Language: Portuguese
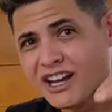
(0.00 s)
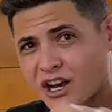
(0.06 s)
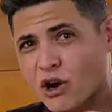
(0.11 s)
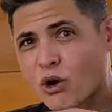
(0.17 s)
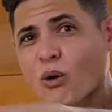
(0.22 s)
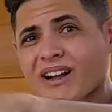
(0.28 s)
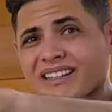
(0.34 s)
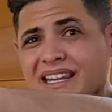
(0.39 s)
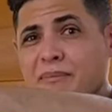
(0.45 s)

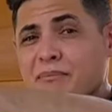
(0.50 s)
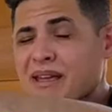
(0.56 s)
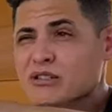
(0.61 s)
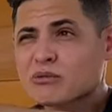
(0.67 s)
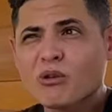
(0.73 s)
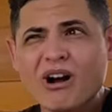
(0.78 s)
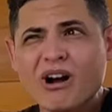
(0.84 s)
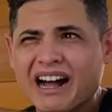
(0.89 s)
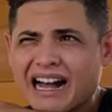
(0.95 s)
ou até
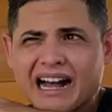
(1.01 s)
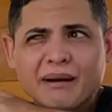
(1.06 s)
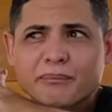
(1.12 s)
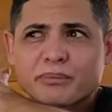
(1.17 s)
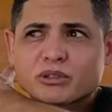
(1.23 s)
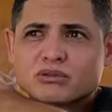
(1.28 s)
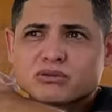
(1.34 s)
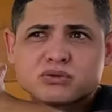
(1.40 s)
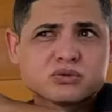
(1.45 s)
mesmo
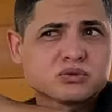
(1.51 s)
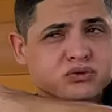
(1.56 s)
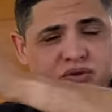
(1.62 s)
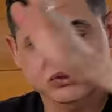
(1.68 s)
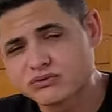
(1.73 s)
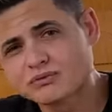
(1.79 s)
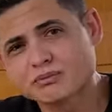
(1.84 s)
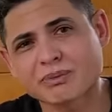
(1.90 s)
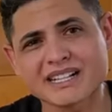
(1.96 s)
rápido,
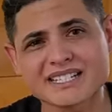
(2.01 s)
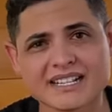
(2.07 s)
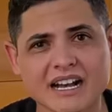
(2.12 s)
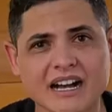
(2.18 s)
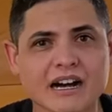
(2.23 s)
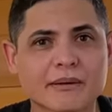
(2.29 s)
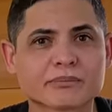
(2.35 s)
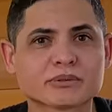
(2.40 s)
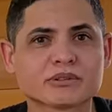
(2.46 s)
vum, passar
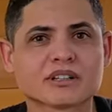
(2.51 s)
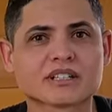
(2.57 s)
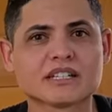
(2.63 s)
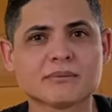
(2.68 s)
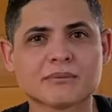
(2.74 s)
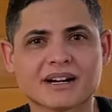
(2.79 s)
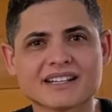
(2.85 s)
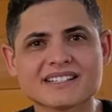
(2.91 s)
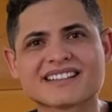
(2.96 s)
rápido aqui,
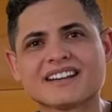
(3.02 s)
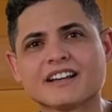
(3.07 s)
mas